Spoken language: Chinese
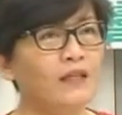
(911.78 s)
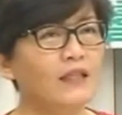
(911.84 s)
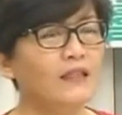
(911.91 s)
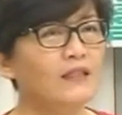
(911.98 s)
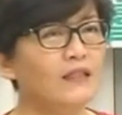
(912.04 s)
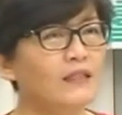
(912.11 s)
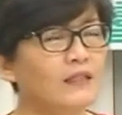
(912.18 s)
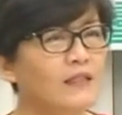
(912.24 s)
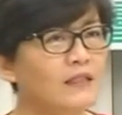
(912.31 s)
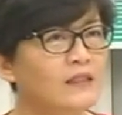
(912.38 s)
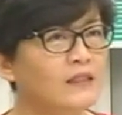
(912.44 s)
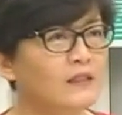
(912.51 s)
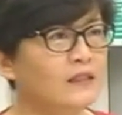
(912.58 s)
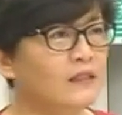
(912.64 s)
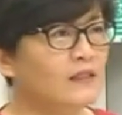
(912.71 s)
但是，
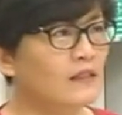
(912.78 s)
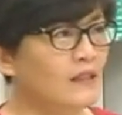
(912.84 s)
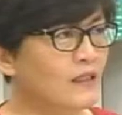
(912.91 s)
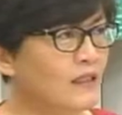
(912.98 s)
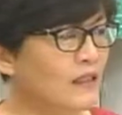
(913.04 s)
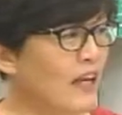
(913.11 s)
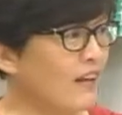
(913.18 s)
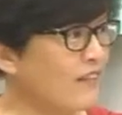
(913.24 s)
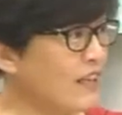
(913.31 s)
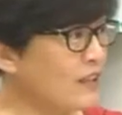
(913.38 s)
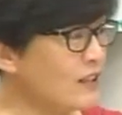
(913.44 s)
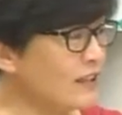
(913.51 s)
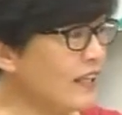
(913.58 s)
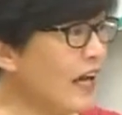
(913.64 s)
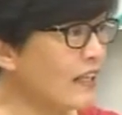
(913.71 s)
呃呃，开发
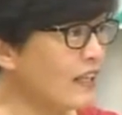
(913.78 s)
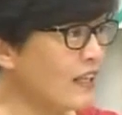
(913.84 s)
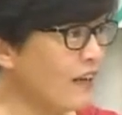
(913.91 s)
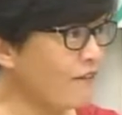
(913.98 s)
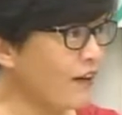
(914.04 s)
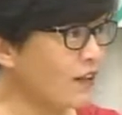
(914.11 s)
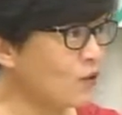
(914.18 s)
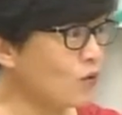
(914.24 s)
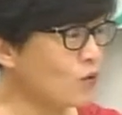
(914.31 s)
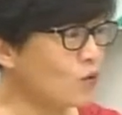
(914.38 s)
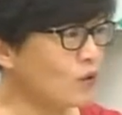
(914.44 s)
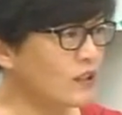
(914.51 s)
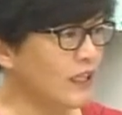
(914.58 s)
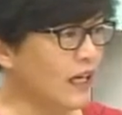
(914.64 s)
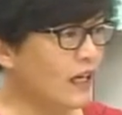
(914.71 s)
大的开发中
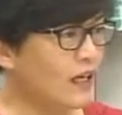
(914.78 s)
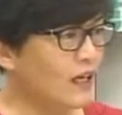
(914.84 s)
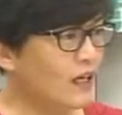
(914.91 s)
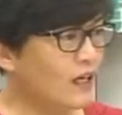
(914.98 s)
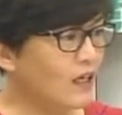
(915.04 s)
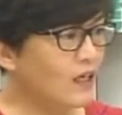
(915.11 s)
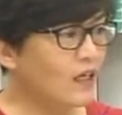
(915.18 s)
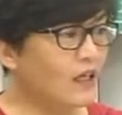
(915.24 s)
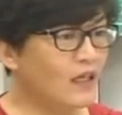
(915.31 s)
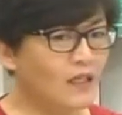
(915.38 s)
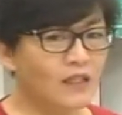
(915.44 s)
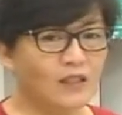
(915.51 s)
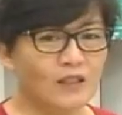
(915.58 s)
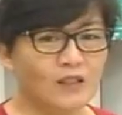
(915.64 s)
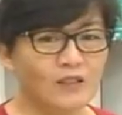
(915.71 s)
国家，
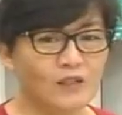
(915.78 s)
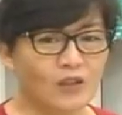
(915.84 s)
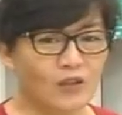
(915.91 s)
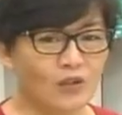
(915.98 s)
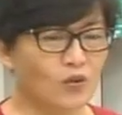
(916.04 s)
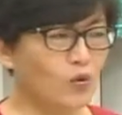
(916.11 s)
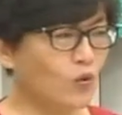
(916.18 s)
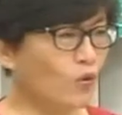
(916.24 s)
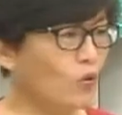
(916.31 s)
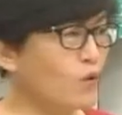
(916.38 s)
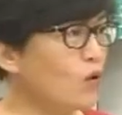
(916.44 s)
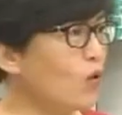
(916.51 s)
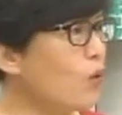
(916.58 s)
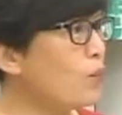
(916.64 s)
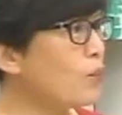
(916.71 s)
呃，就
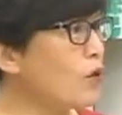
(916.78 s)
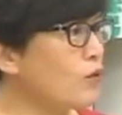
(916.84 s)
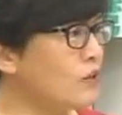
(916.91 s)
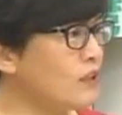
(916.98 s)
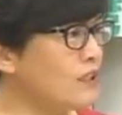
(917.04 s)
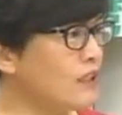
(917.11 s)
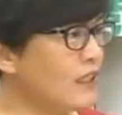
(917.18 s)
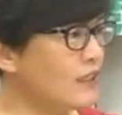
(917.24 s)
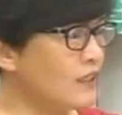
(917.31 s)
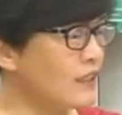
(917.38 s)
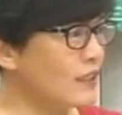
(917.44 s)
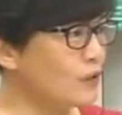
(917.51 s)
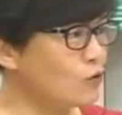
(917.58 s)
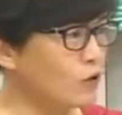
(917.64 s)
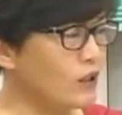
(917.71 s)
又有不同的解
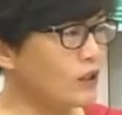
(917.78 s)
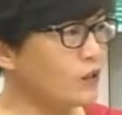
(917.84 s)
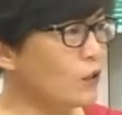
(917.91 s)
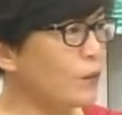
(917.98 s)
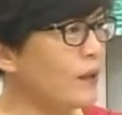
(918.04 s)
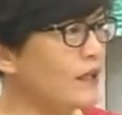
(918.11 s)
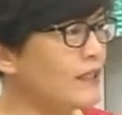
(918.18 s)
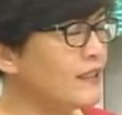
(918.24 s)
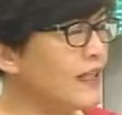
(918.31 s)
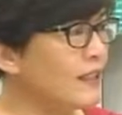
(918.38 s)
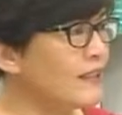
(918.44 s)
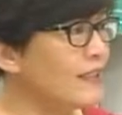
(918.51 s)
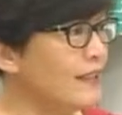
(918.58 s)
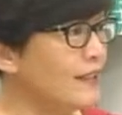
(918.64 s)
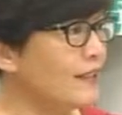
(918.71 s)
释了，所以又变成在
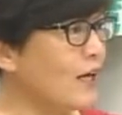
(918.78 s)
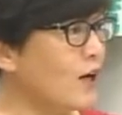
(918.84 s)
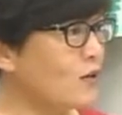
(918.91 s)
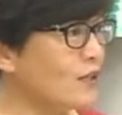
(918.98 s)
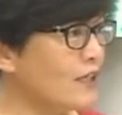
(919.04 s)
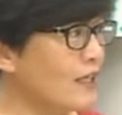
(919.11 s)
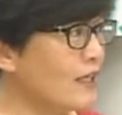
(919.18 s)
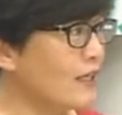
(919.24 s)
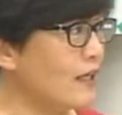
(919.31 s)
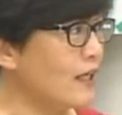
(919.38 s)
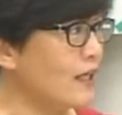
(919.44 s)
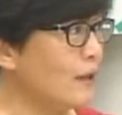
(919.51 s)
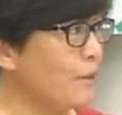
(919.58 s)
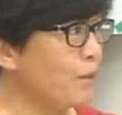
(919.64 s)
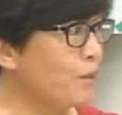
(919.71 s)
争吵这个。
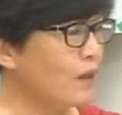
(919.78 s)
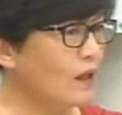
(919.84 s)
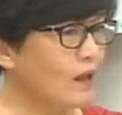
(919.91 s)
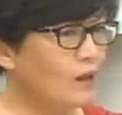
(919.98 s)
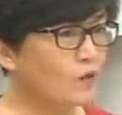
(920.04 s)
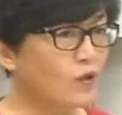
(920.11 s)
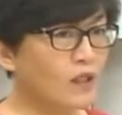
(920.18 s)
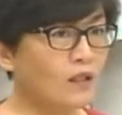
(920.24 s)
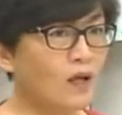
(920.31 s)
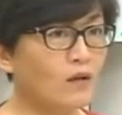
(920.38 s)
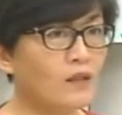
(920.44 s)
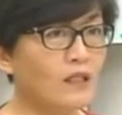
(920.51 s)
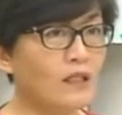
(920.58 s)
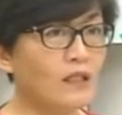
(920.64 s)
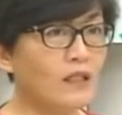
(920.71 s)
好，所以
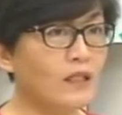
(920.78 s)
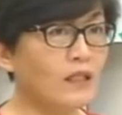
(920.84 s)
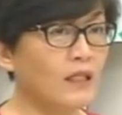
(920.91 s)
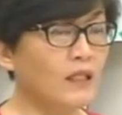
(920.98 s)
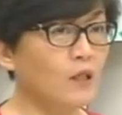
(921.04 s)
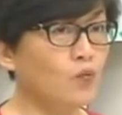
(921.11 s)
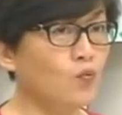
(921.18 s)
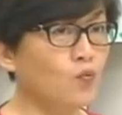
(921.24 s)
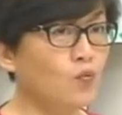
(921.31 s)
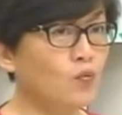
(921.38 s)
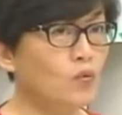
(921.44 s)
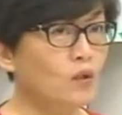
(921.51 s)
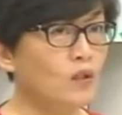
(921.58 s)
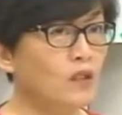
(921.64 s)
到底二零一五